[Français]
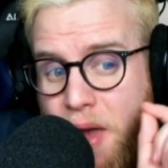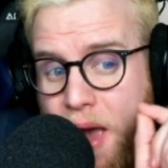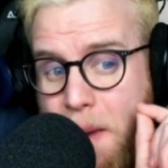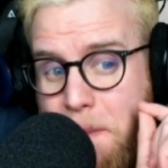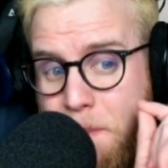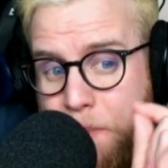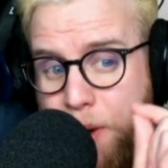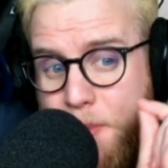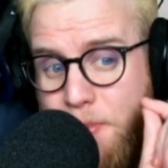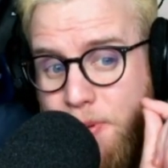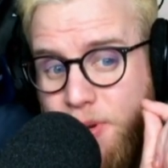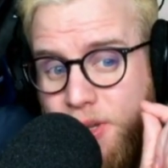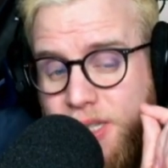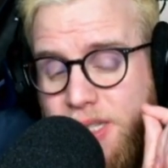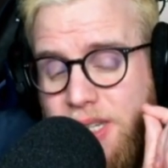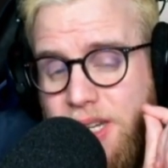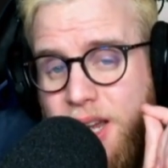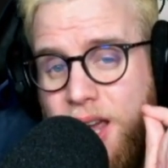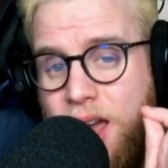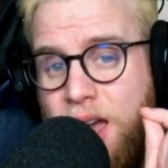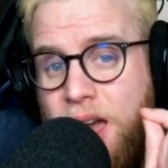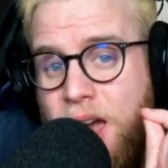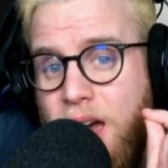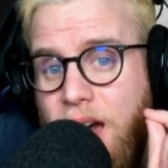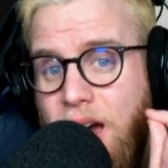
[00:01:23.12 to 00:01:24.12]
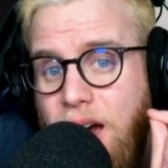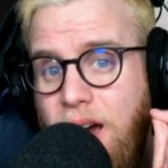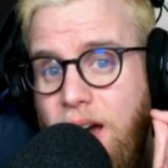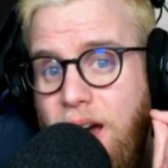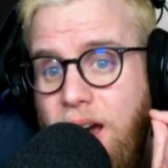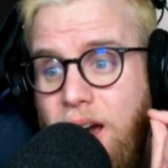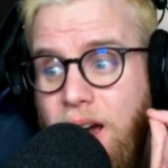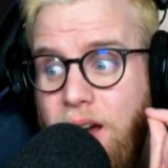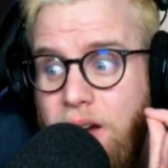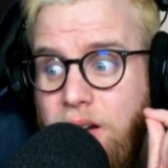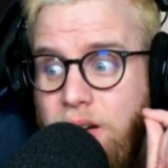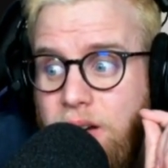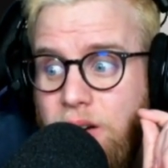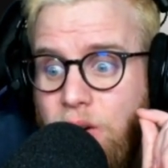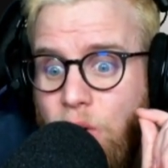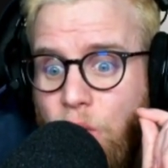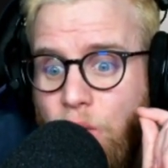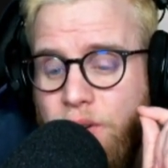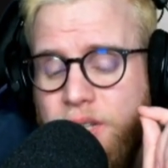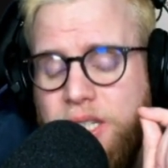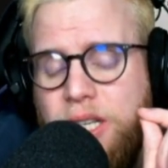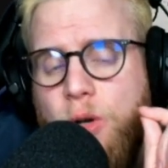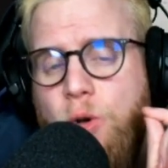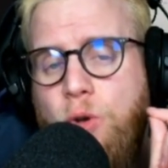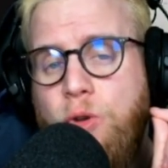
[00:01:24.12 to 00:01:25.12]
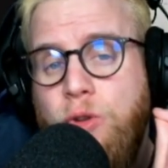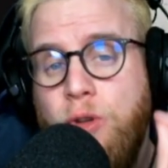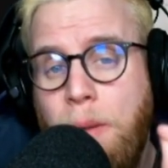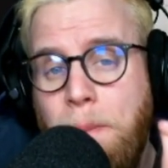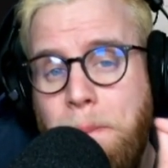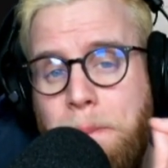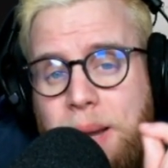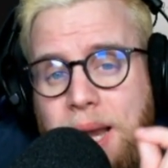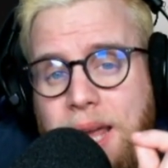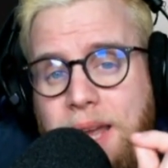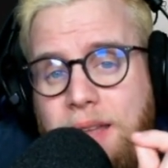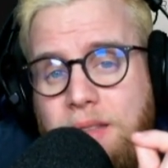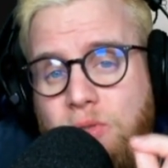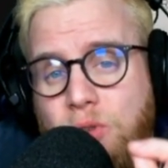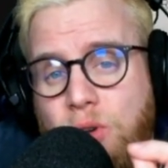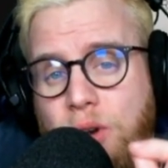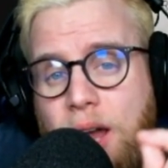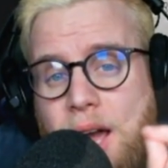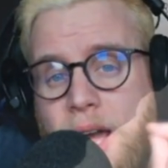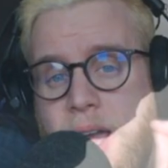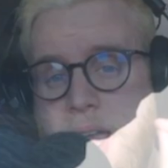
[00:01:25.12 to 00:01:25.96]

un peu penser à, on va dire, le template de la